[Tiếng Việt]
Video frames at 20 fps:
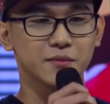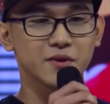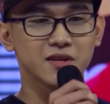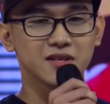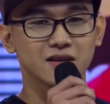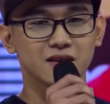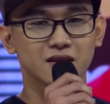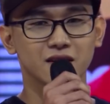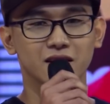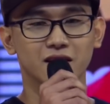
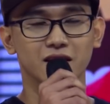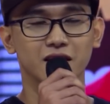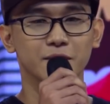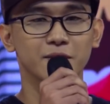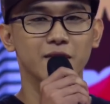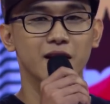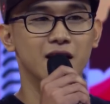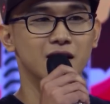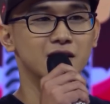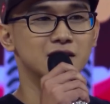bây giờ
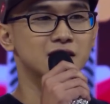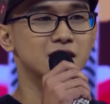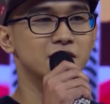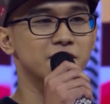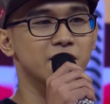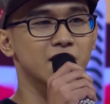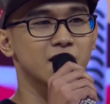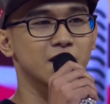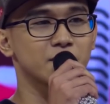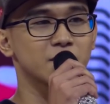em là
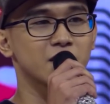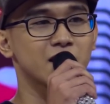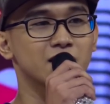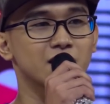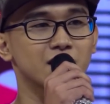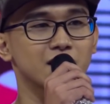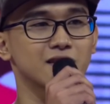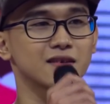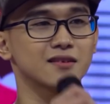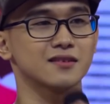sinh viên năm
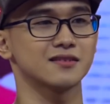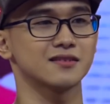nhất ạ